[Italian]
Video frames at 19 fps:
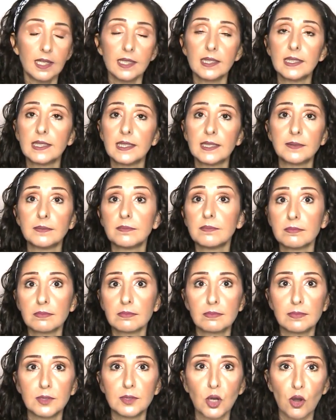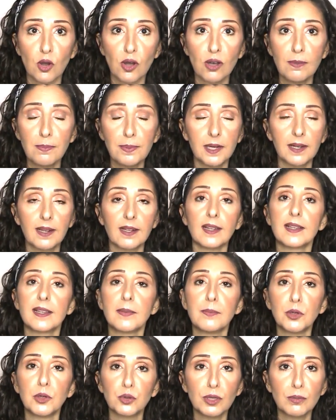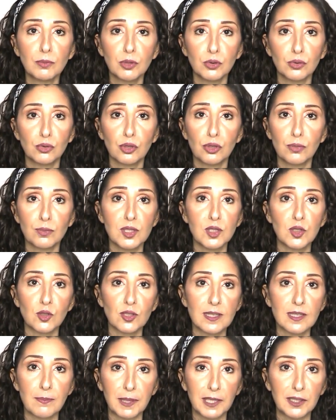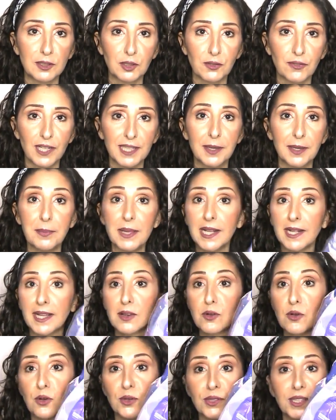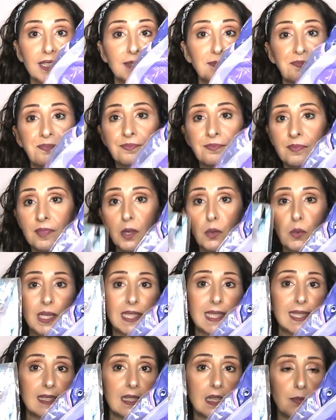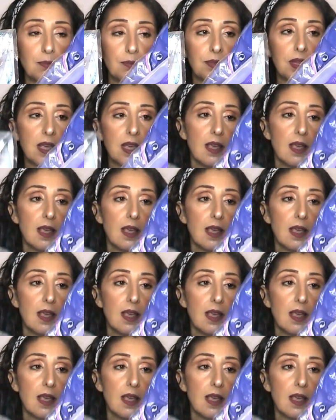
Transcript: uh, no perché da che mondo è mondo io mi sono sempre trovata bene con questi